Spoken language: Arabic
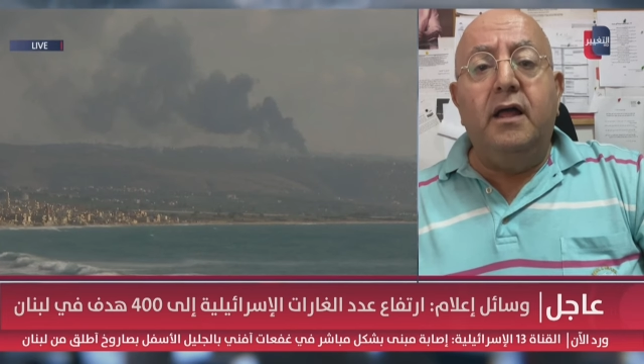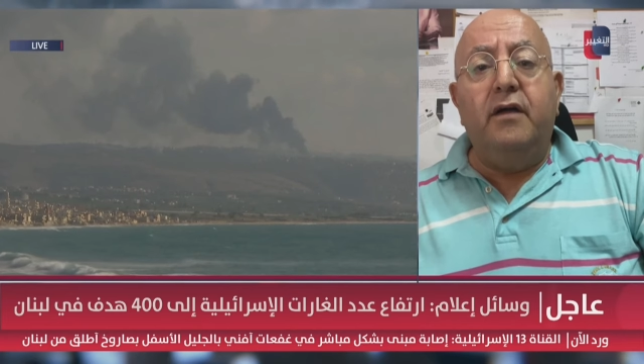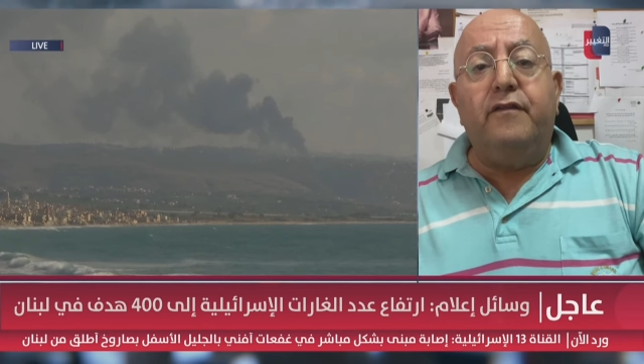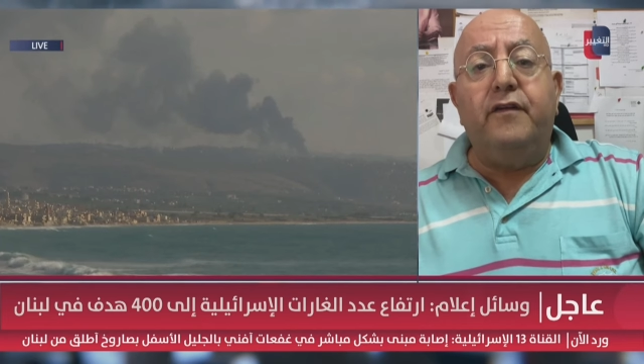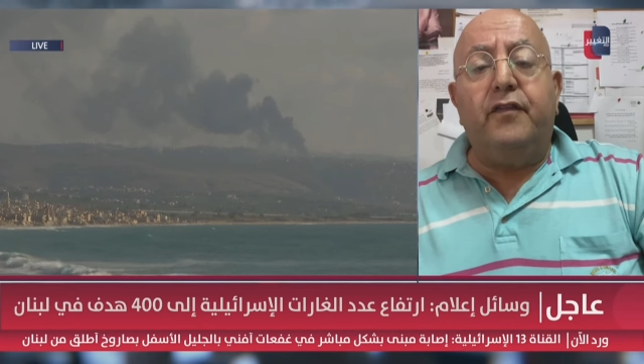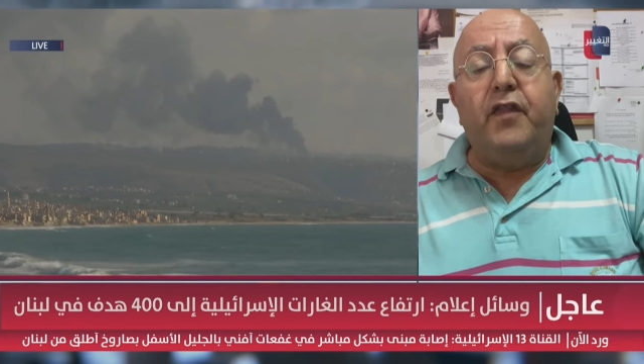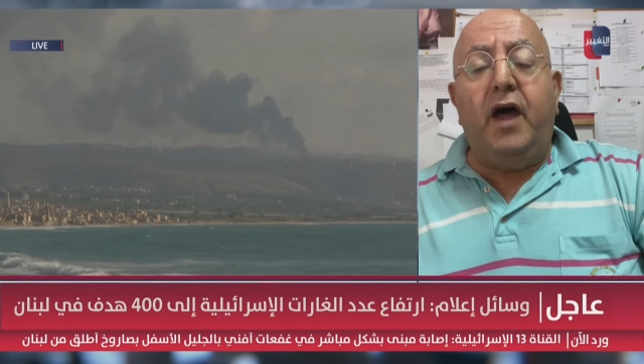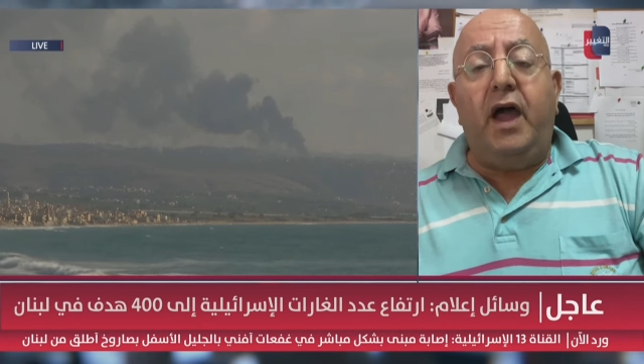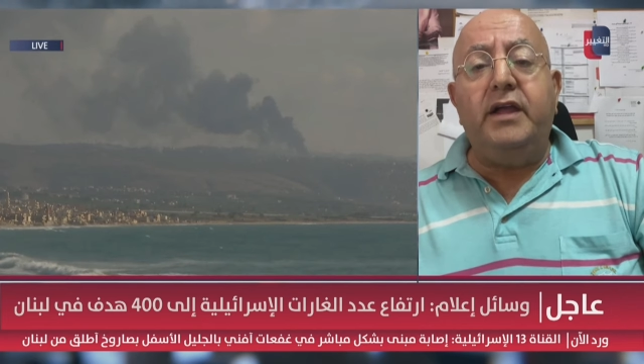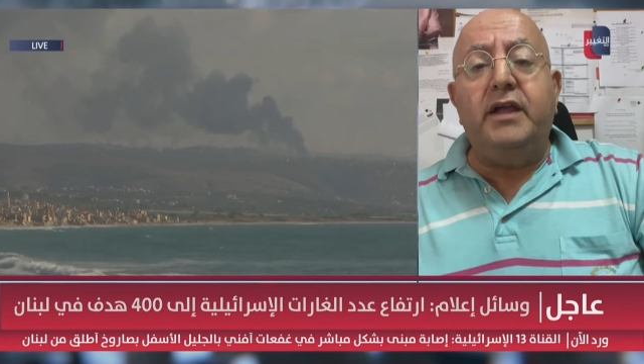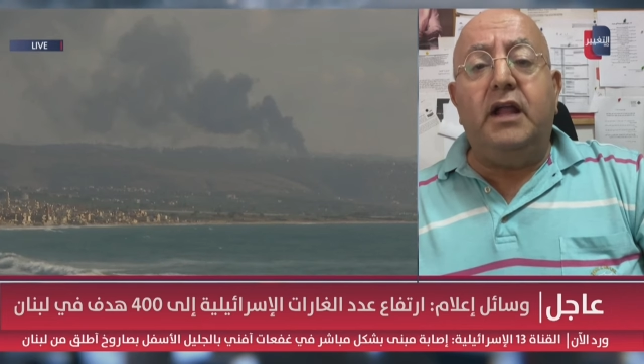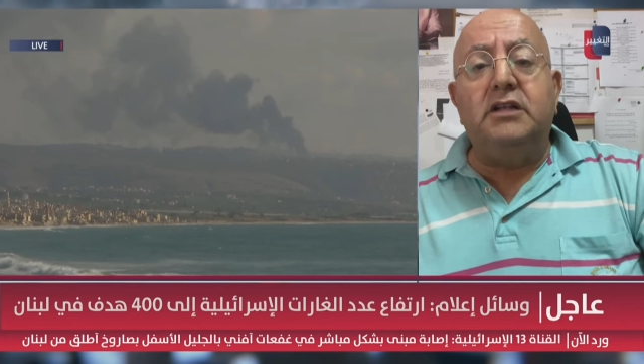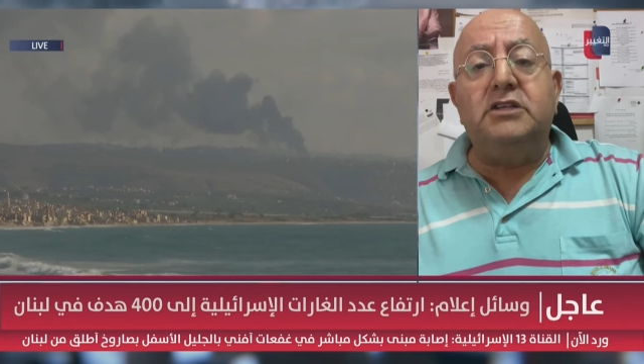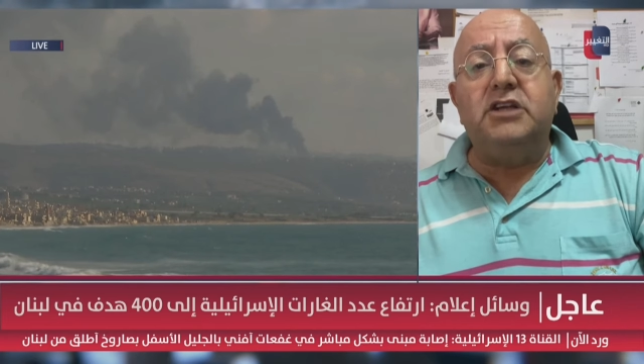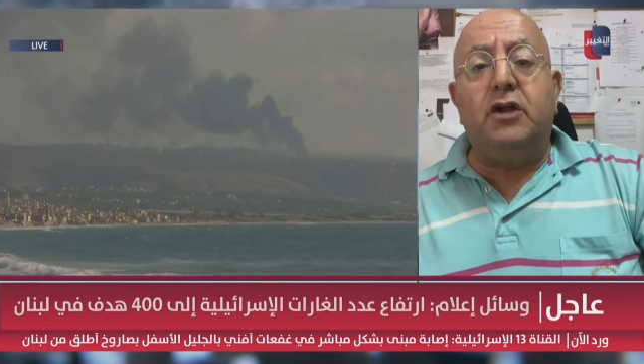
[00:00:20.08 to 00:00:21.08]
في
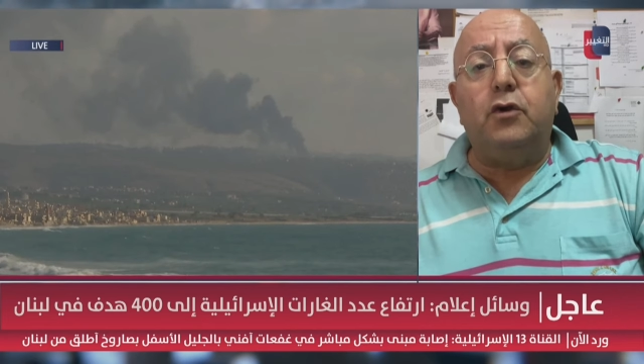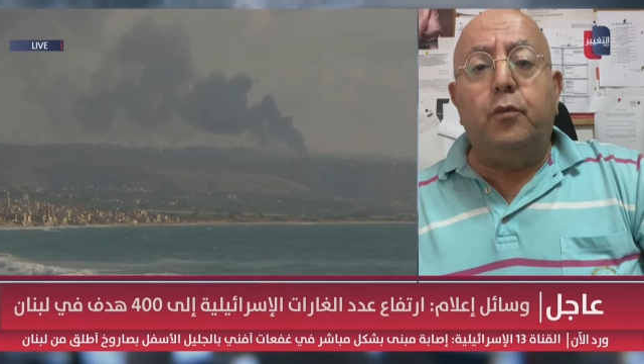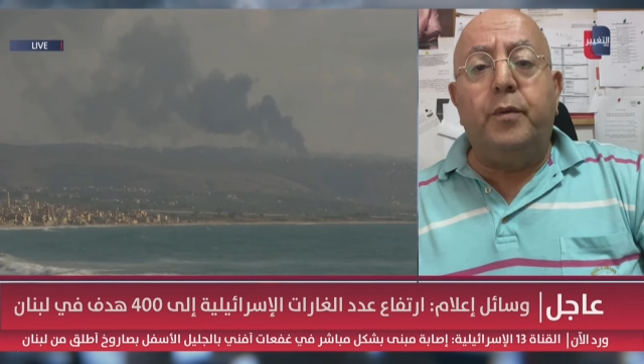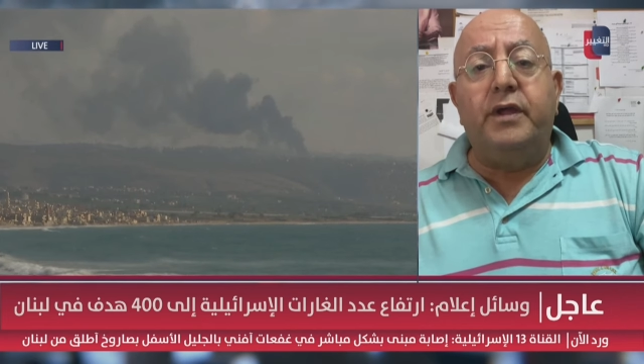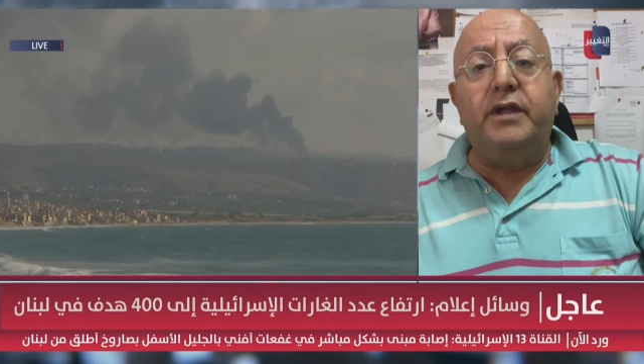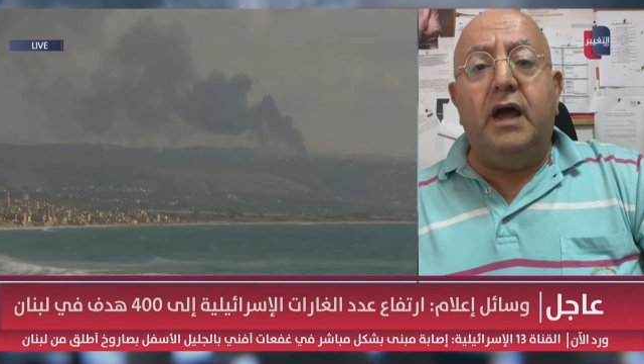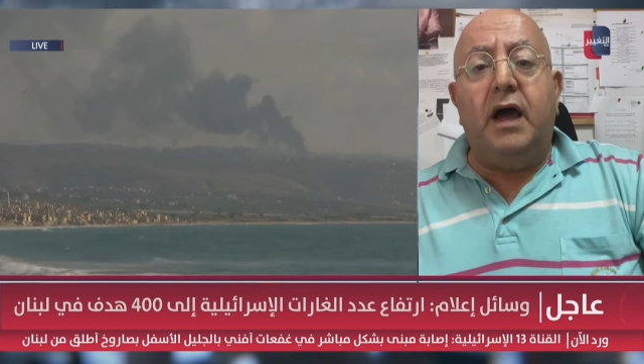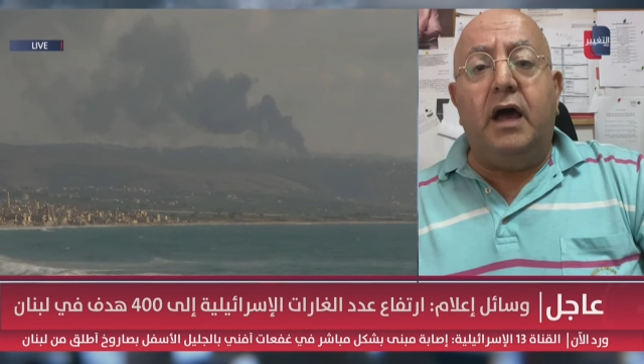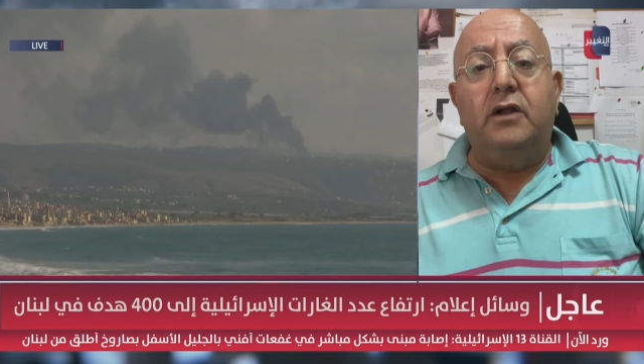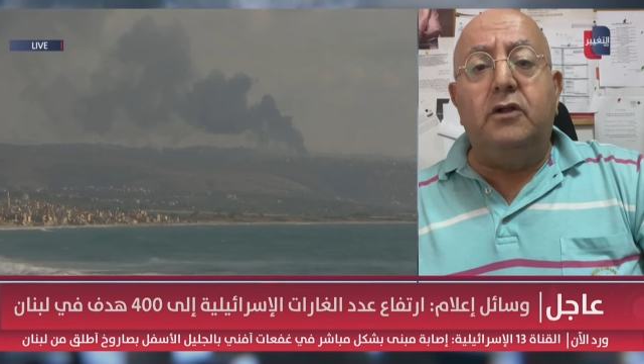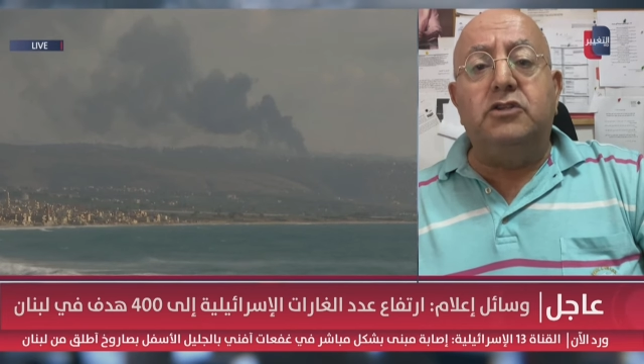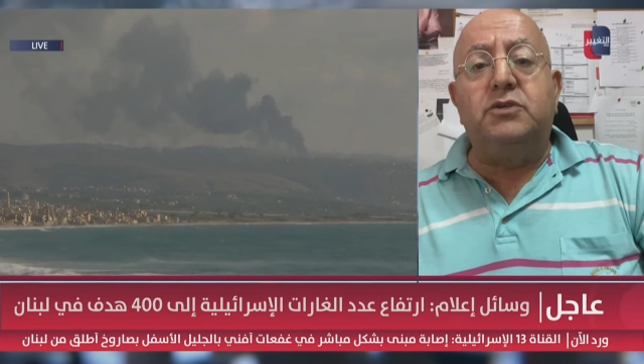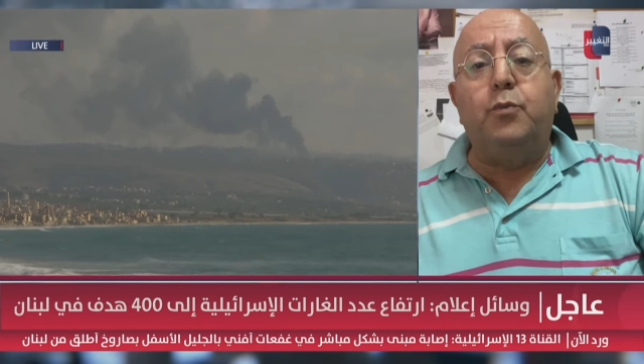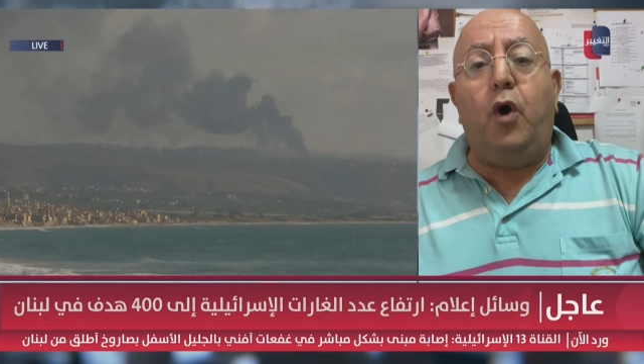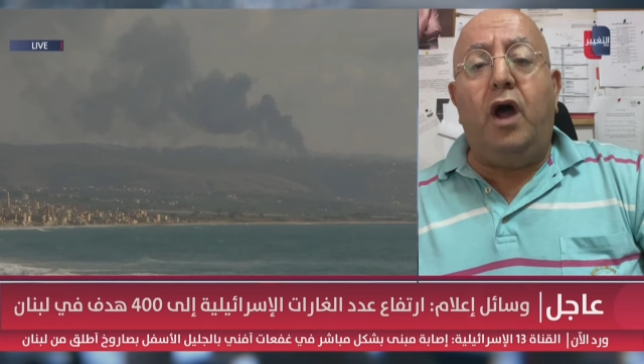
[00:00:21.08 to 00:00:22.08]
الضاحية الجنوبية
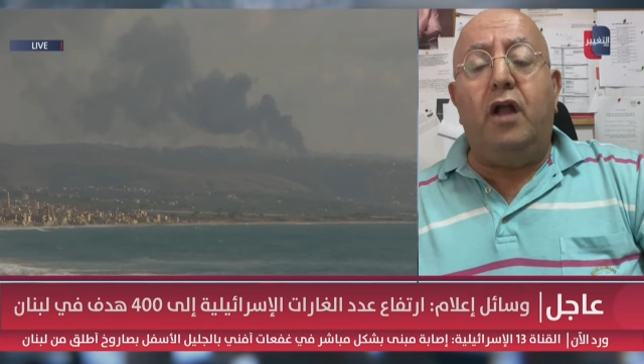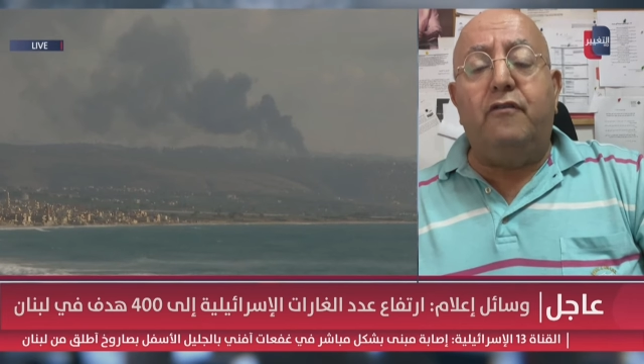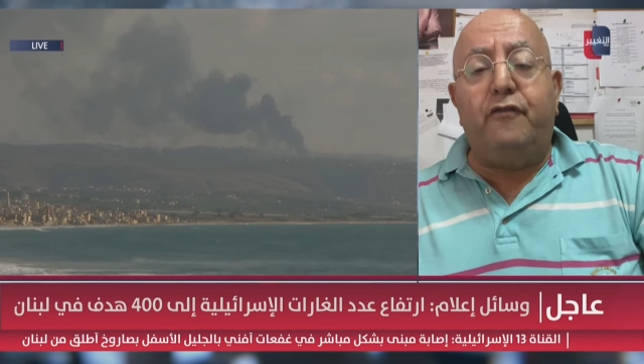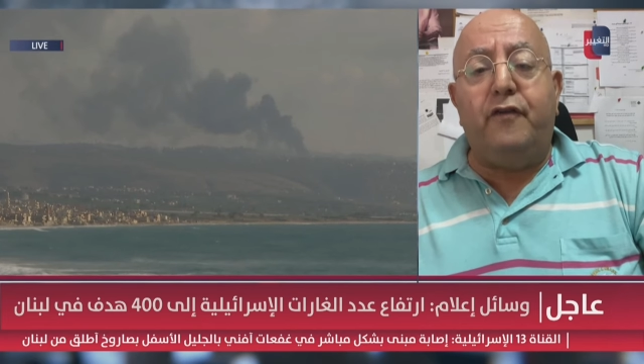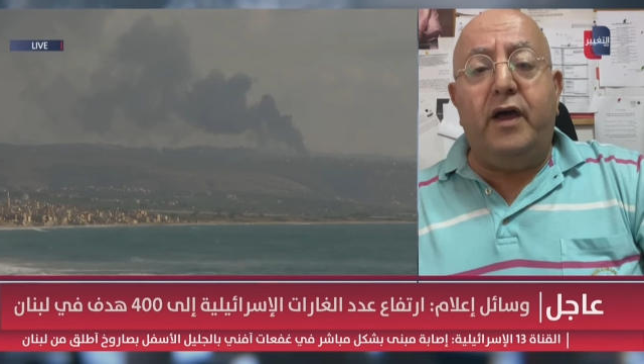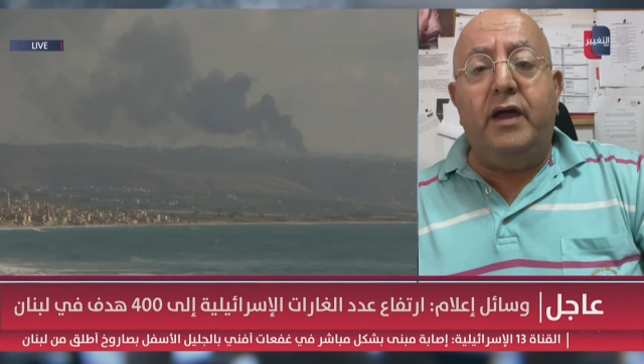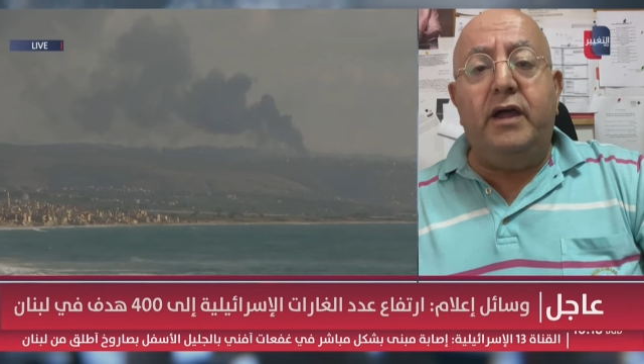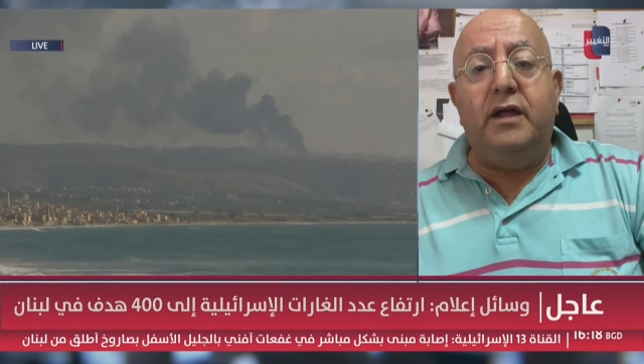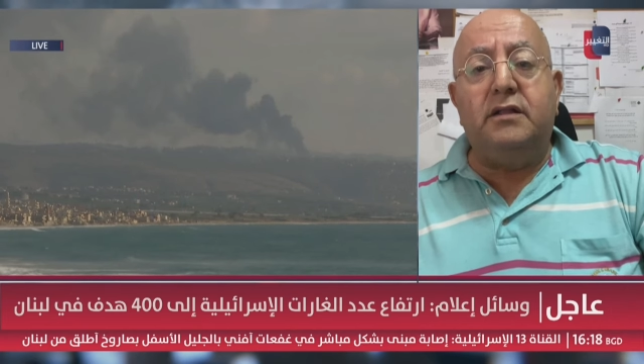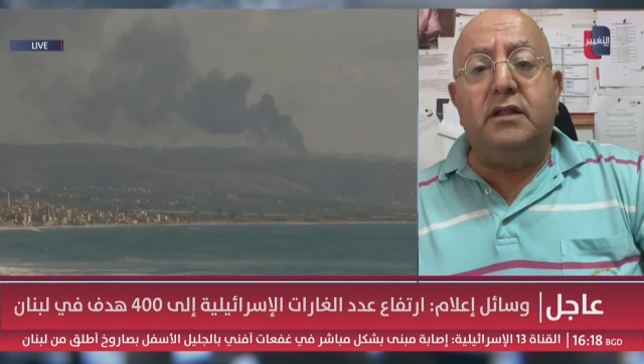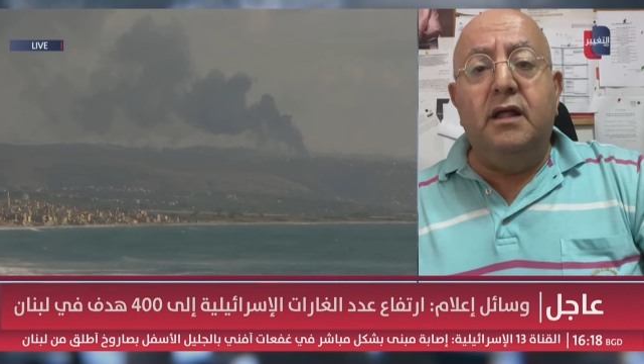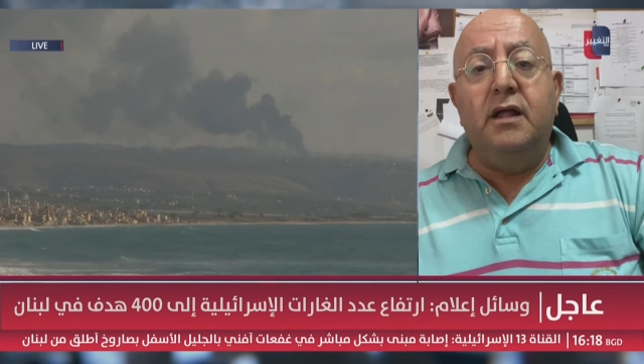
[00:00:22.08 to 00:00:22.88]
الأسبوع الفائت